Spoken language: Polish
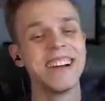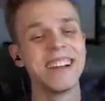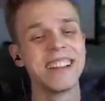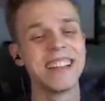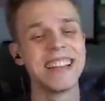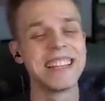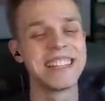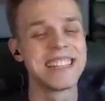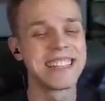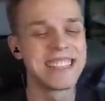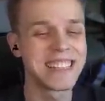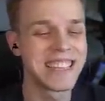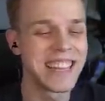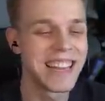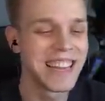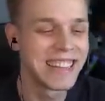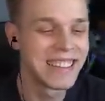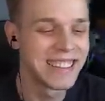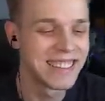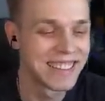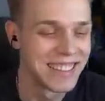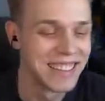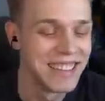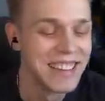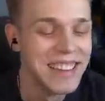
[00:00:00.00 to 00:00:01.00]
No
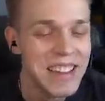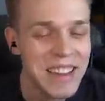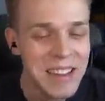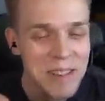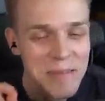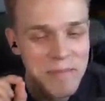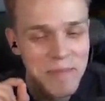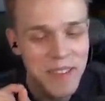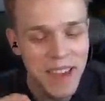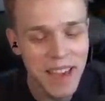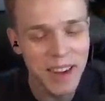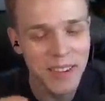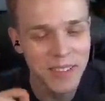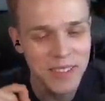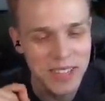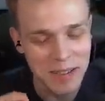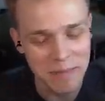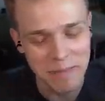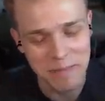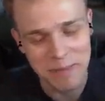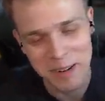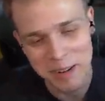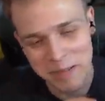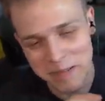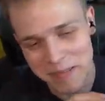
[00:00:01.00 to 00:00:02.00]
niestety! Pierwsza
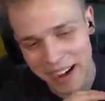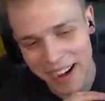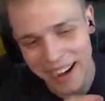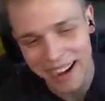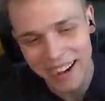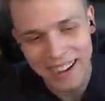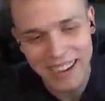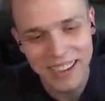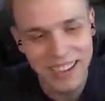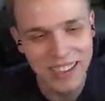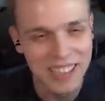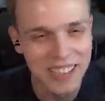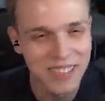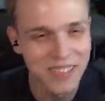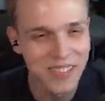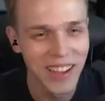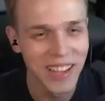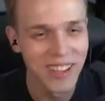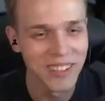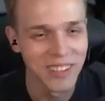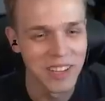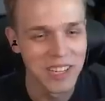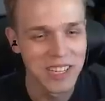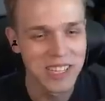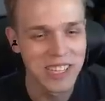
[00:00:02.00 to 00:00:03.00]
próba i
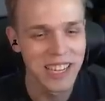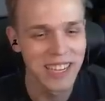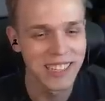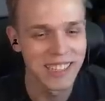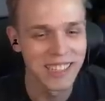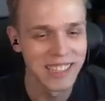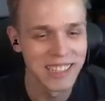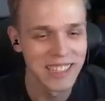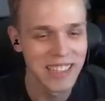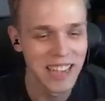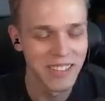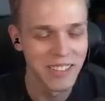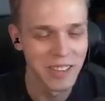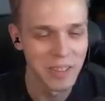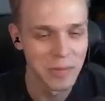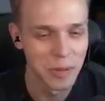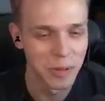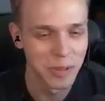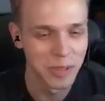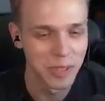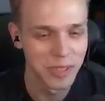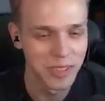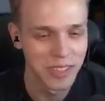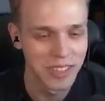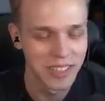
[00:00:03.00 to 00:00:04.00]
odpadłeś. Jeden diament.
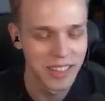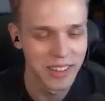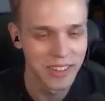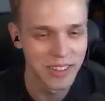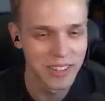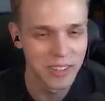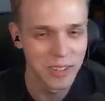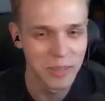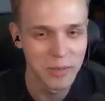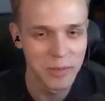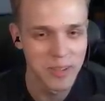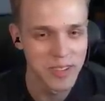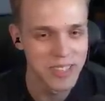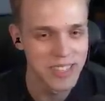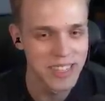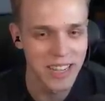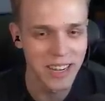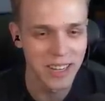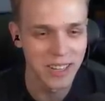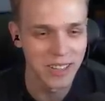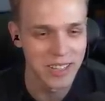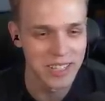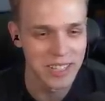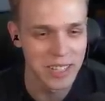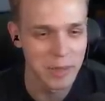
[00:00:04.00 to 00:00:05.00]
Był tu, tu było
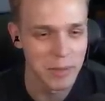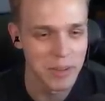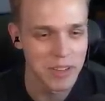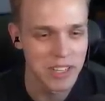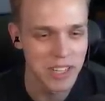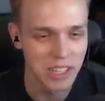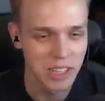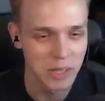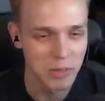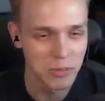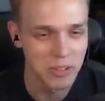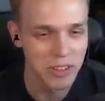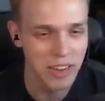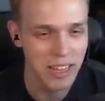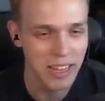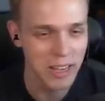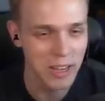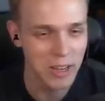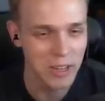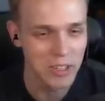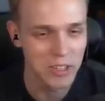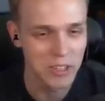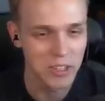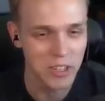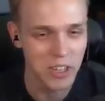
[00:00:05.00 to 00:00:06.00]
zero do zdobycia. To było
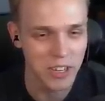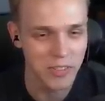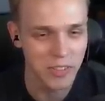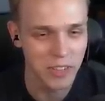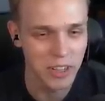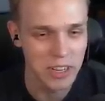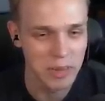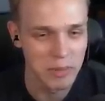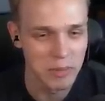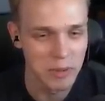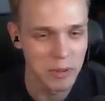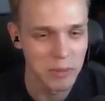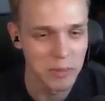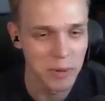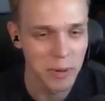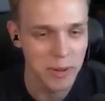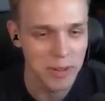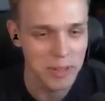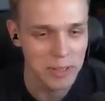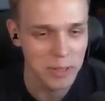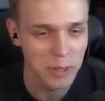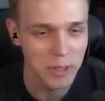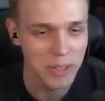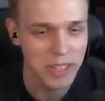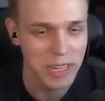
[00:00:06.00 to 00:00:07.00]
najgorsze. Czerwony był po
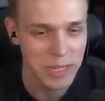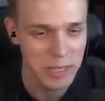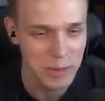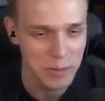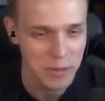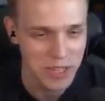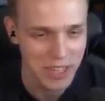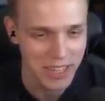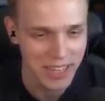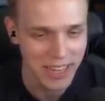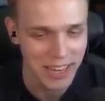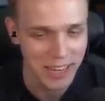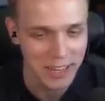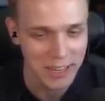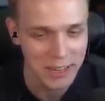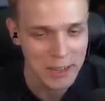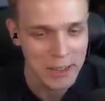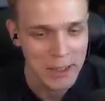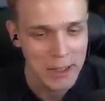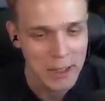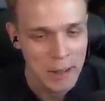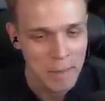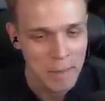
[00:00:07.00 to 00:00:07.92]
prostu od razu przegrany.